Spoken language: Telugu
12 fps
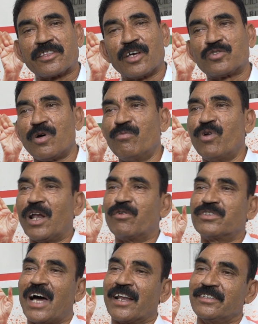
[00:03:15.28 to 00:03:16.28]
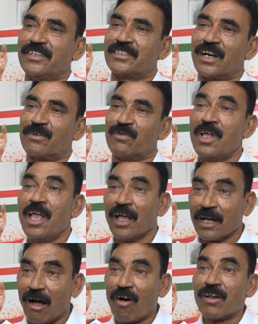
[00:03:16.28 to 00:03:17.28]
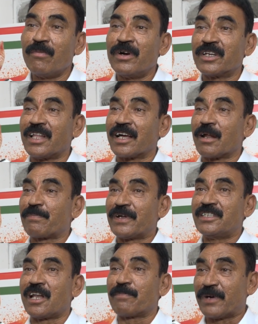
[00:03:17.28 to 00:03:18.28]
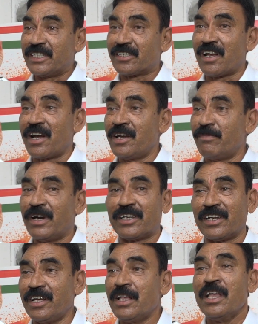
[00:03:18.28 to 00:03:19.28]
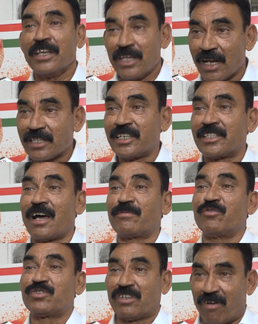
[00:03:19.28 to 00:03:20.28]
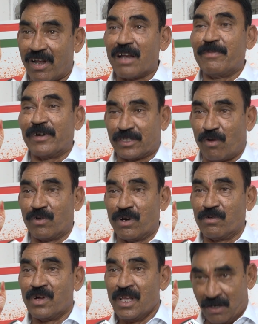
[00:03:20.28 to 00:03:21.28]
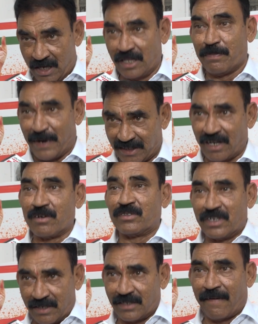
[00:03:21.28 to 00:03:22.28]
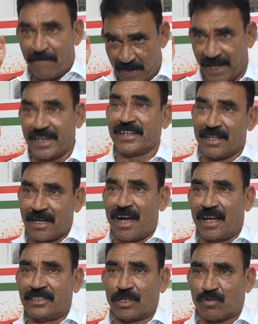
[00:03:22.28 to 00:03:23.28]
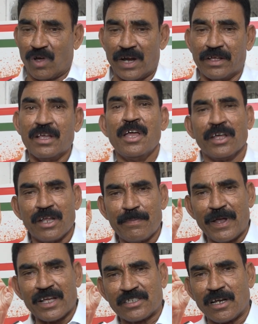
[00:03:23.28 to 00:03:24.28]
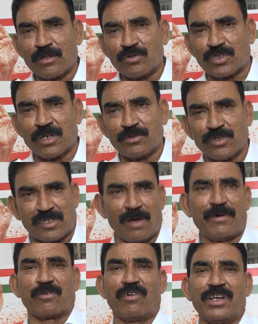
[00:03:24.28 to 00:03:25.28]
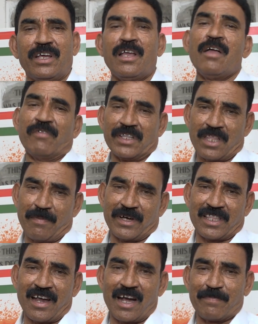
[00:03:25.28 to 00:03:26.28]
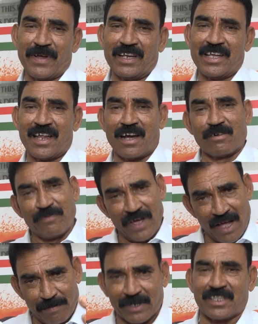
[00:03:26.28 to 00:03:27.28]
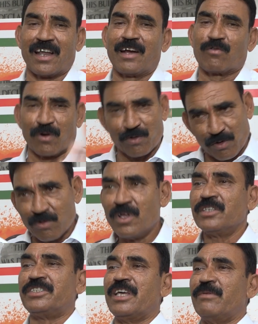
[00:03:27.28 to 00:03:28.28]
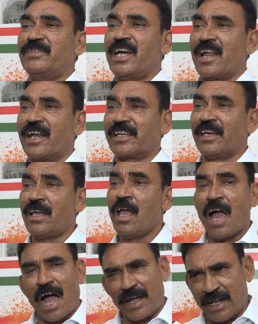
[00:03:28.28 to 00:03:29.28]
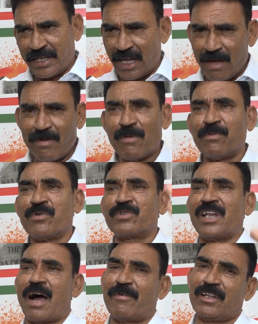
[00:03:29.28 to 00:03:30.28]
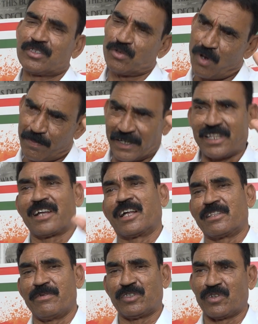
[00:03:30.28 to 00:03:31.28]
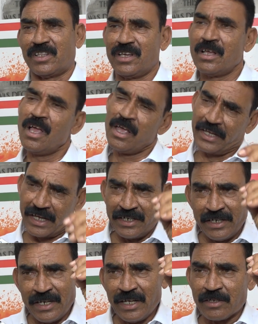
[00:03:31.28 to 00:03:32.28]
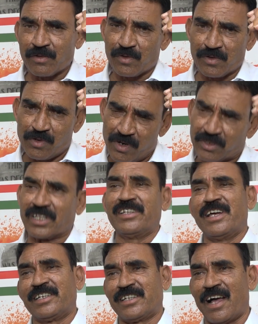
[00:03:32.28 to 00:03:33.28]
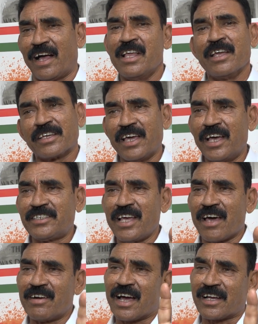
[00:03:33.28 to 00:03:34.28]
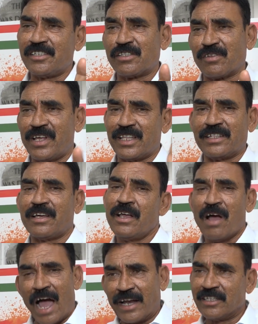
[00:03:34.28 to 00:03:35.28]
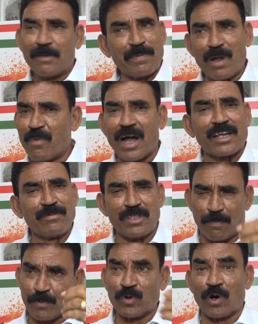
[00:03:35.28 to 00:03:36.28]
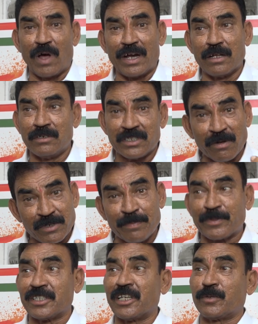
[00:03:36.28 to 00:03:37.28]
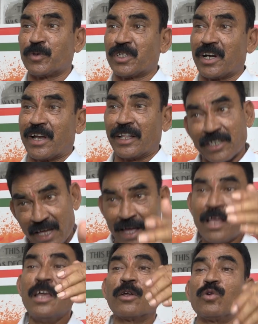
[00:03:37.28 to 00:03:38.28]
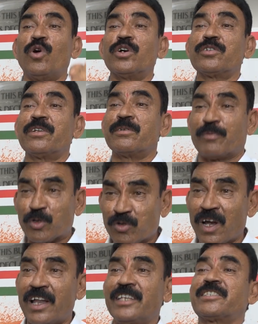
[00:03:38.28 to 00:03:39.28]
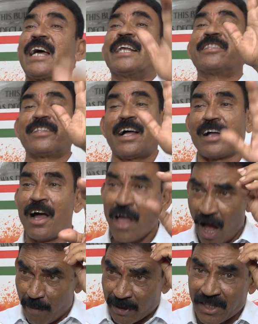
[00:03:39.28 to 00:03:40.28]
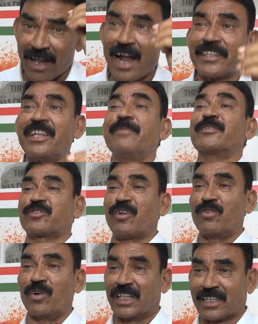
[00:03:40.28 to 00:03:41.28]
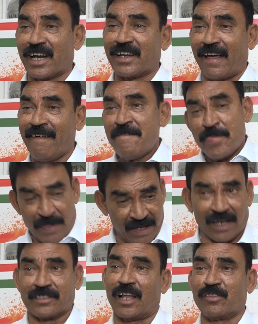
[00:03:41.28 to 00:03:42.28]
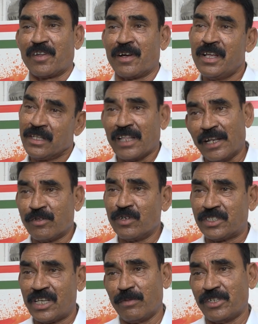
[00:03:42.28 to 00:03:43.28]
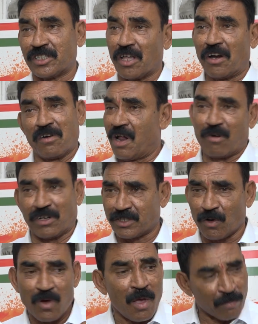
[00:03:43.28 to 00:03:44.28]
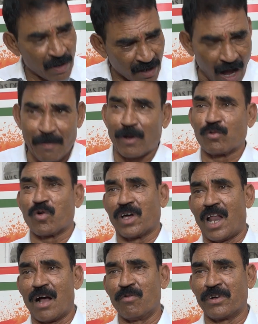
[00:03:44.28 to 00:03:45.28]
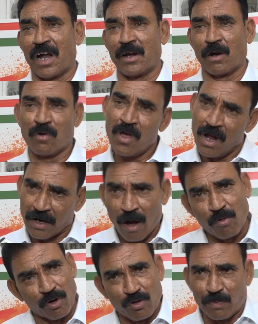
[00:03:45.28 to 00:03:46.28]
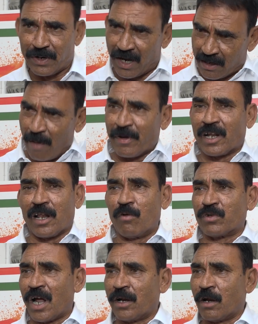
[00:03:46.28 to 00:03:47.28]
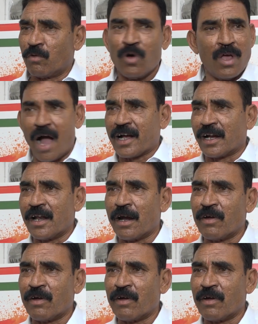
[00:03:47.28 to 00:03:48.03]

అత్త సొమ్ము అల్లుడు దానం చేసినట్టు గవర్నమెంట్ దగ్గర ప్రజల పైసలన్నీ పెట్టి వీళ్ళ శతాబ్ది ఉత్సవాలను పెడతా ఉన్నారు ఏది పైసలను ఏ రకంగా చేసుకోవాలని రేపు ఎలక్షన్లను దృష్టి దృష్టిలో పెట్టుకొని వంద అబద్ధాలాడి పెళ్లి చేయనట్టు వెయ్యి అబద్ధాలాడి కొడుకును సీఎం చేయడానికి ఆయన ఏమేమి డ్రామాలు వేస్తుండో ప్రజలకు అర్థమవుతున్నది ఎన్ని వ్యూక్తులు చేసిన కేసీఆర్ నక్కజిత్తులు ఏదైతే ఆయన చెప్పిన మాట మీద ఎప్పుడు ఉండడు ఆయన నిజం చెప్తే చచ్చిపోతున్నట్టు అందుకే రోజు పొద్దున లేచి సాయంత్రం దాకా అబద్ధాలు ఆడితేనే బతుకుతా ఉన్నాడు ఎందుకంటే ఇలా దళితు దళితుని సీఎం చెప్తా ఉన్నాడు నాకు అసలు మేము కాపర కుక్కలా ఉంటా అన్నాడు నా కొడుకు బిడ్డ అమెరికాలో ఉంటా అన్నాడు అక్కడ